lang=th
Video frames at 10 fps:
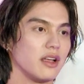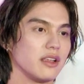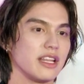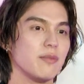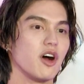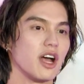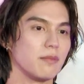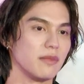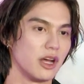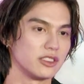อย่างที่บอกครับ
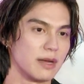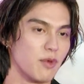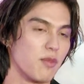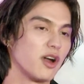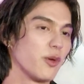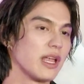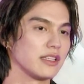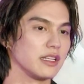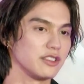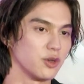เราจะปกป้องตัวเอง
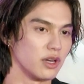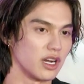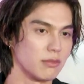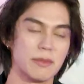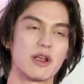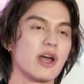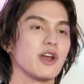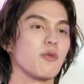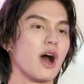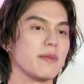ถึงที่สุด แล้วก็ไม่มีการย
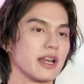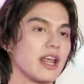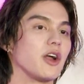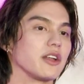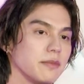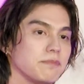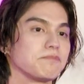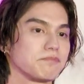อมความอย่างแน่นอนครับ